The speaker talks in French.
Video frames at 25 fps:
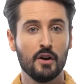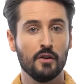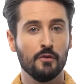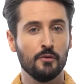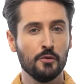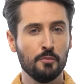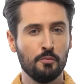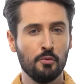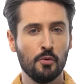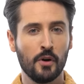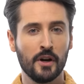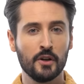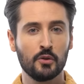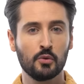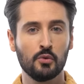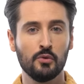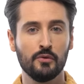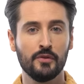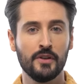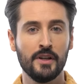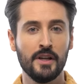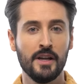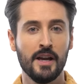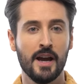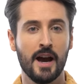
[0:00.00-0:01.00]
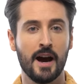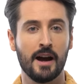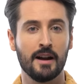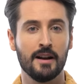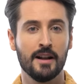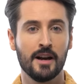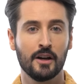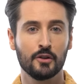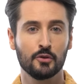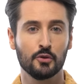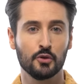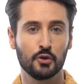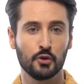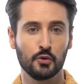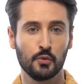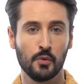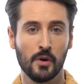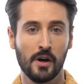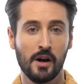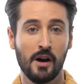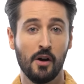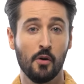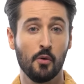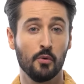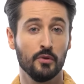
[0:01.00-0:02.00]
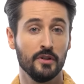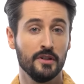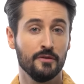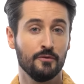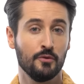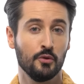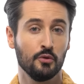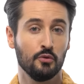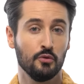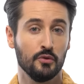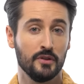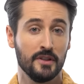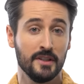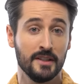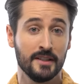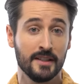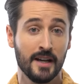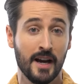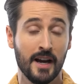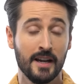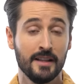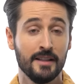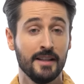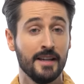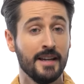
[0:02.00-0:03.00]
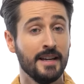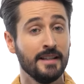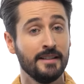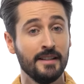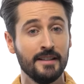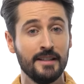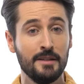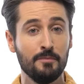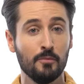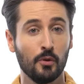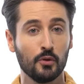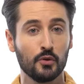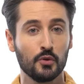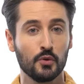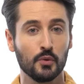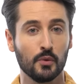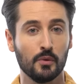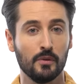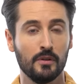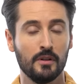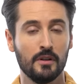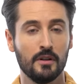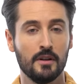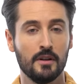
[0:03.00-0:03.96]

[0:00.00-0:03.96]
Vous pourrez trouver un large choix au niveau du design et des dimensions.